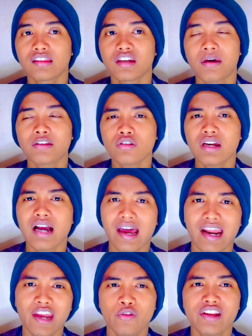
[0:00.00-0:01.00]
termasuk
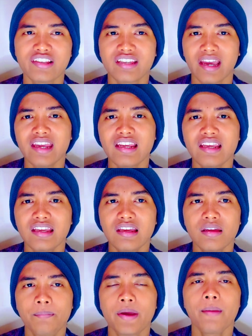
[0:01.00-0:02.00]
negara Indonesia ini
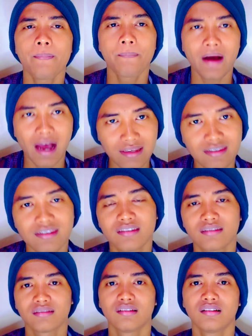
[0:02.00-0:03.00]
bebas